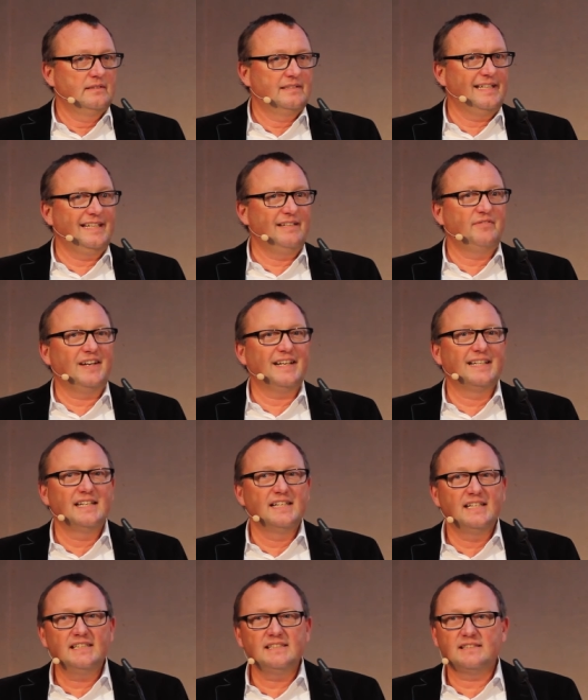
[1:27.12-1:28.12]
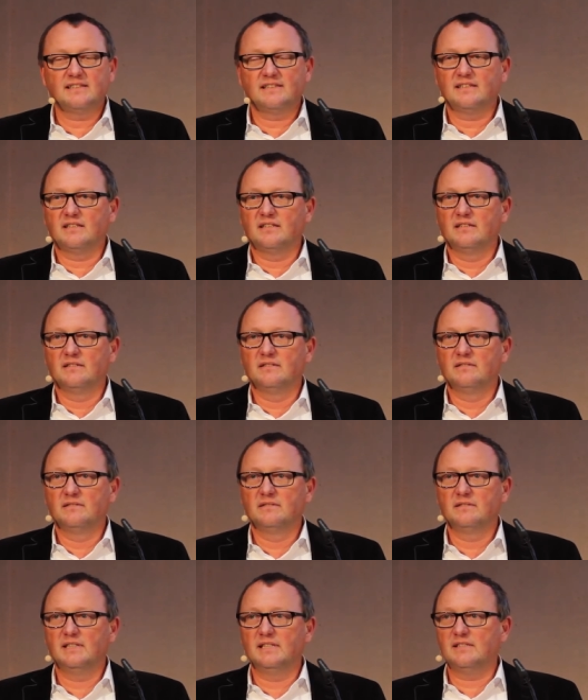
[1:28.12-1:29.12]
Der Evangelist
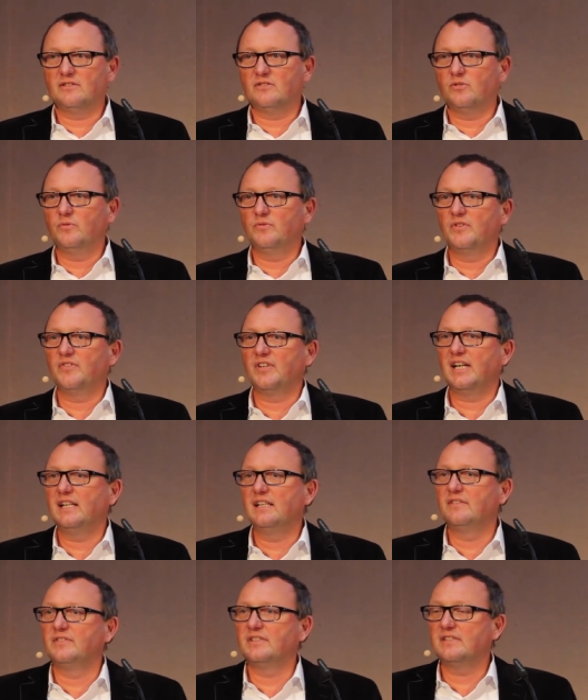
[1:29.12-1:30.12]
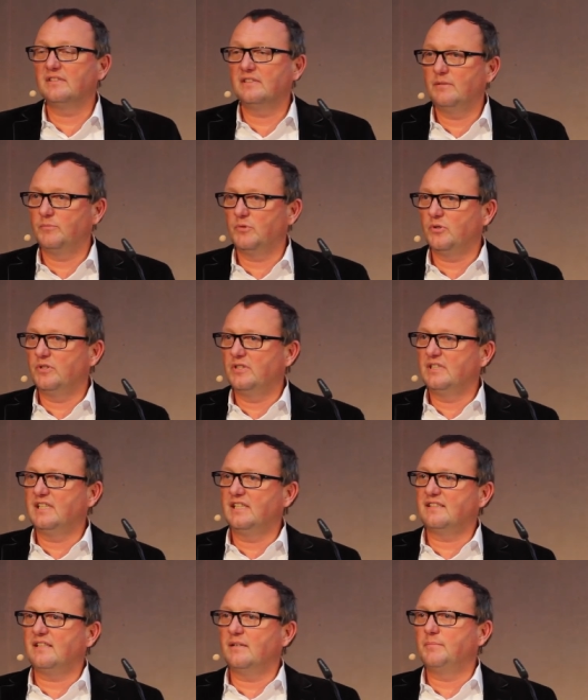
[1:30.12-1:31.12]
ist, so wie wir alle wissen, im Neuen
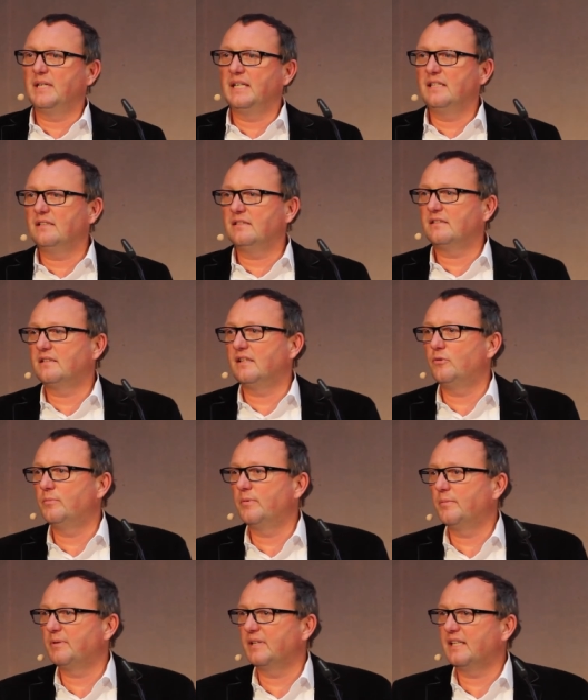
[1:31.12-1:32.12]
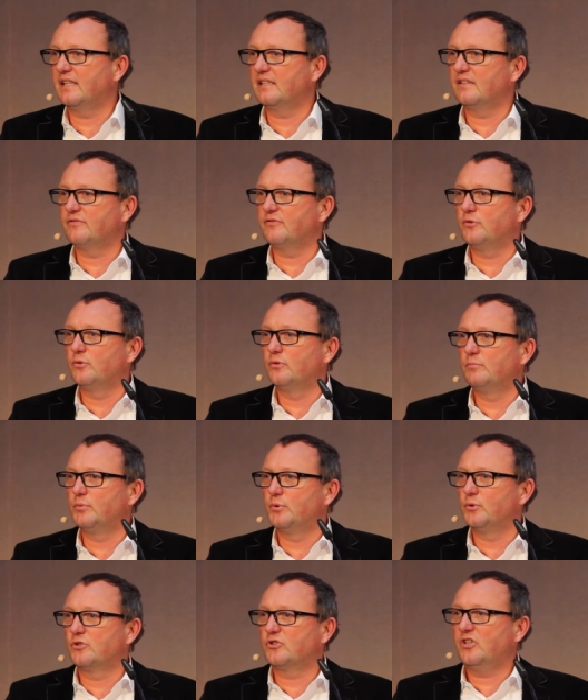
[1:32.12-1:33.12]
Testament der Überbringer der frohen
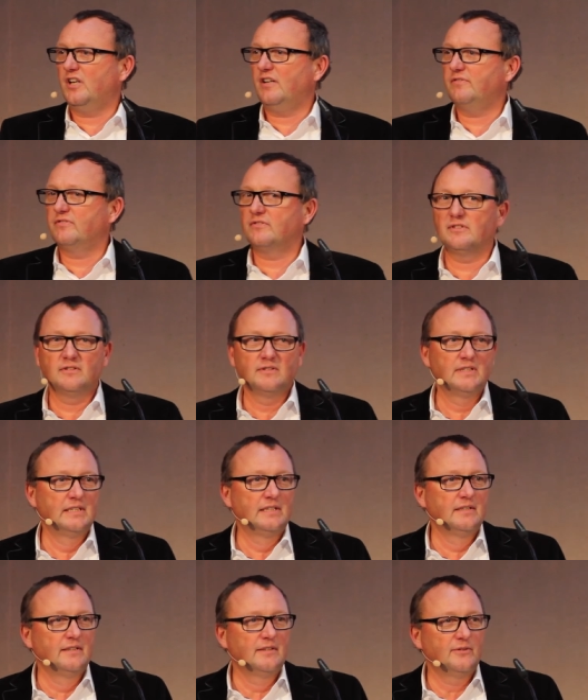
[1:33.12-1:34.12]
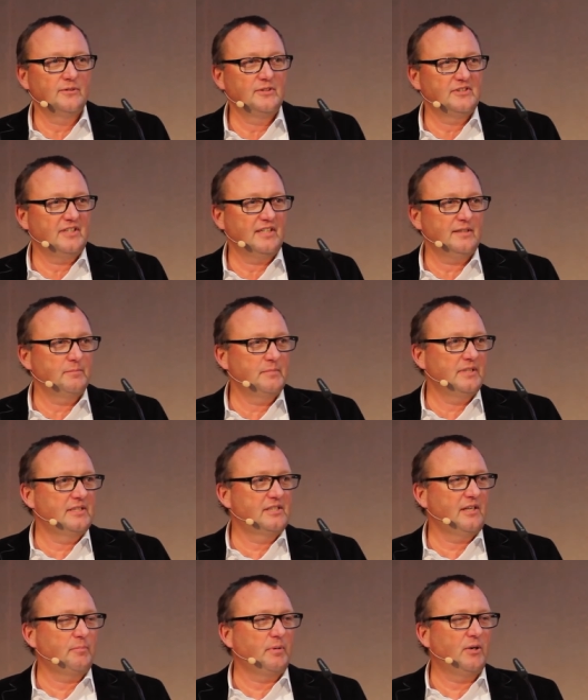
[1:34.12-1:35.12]
Botschaft. Und ich sage immer,
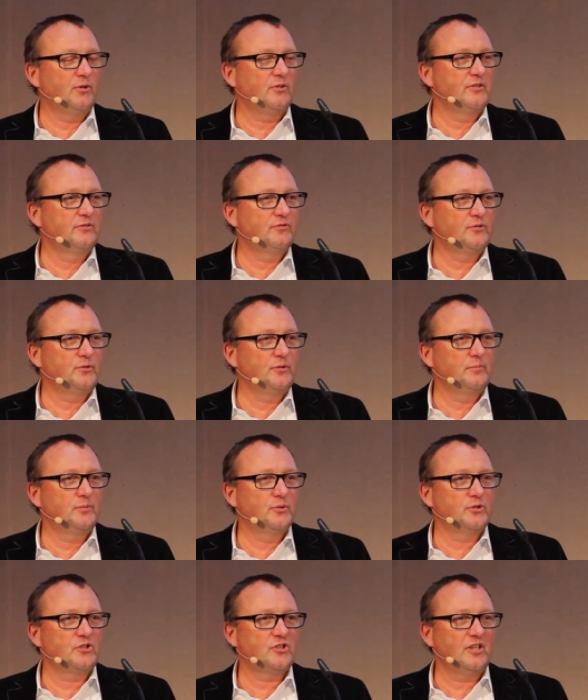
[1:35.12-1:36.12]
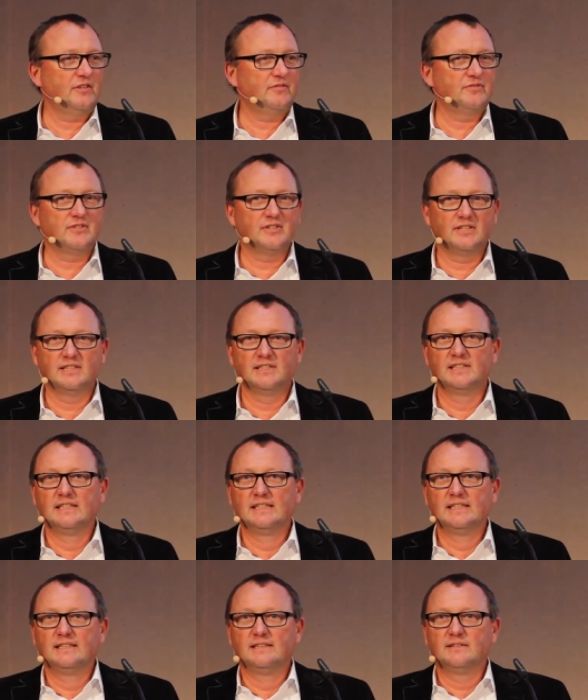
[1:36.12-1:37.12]
ich habe auch eine frohe Botschaft,
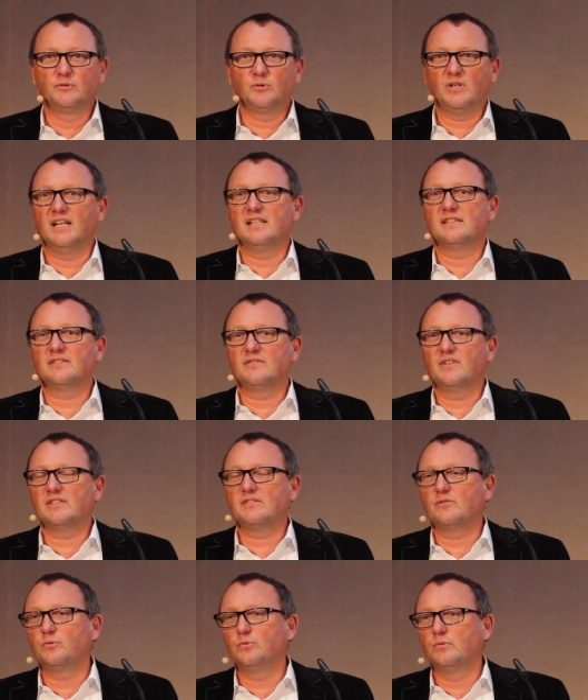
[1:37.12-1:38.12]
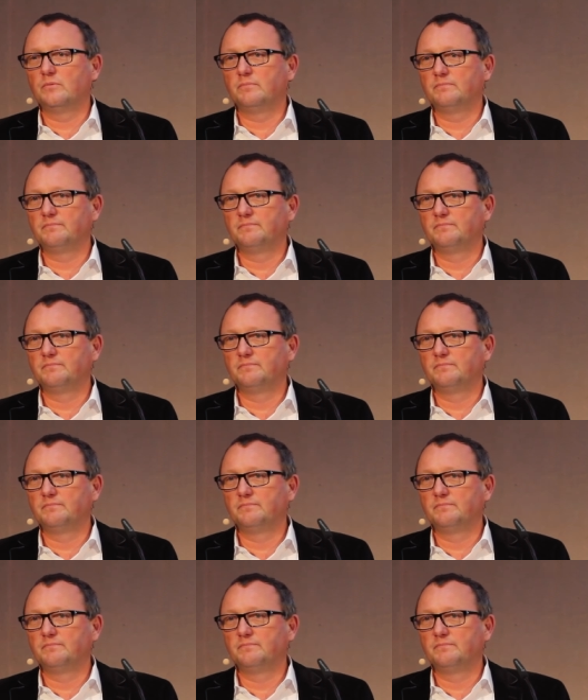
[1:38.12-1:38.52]
du kannst was tun.